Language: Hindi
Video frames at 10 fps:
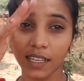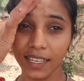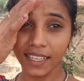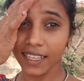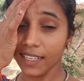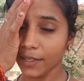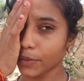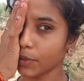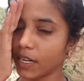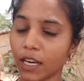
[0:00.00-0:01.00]
टहलने के लिए
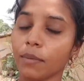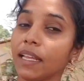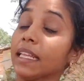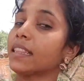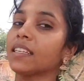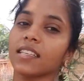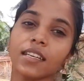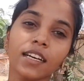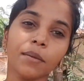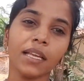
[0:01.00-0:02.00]
क्योंकि घर में इतना
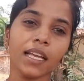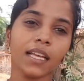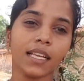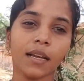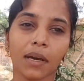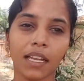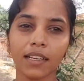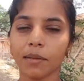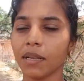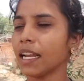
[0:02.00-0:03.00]
ज़्यादा गर्मी है कि हमारे
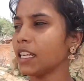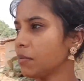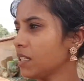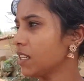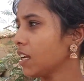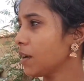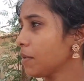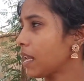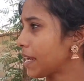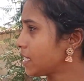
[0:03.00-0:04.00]
घर में लाइट भी नहीं है
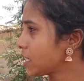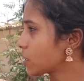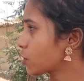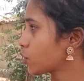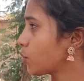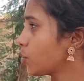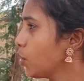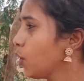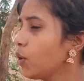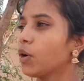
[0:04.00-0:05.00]
अभी लाइट तो
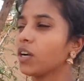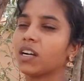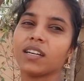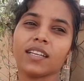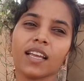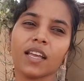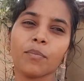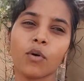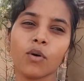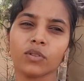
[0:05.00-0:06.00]
कट गया है
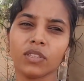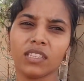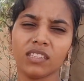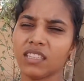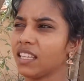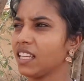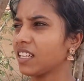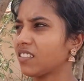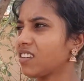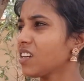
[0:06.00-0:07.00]
बहुत
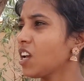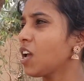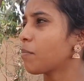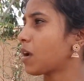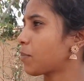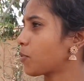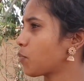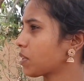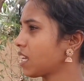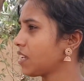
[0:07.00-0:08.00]
देर तक मैं
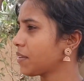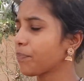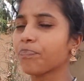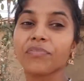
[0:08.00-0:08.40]
आपको पता है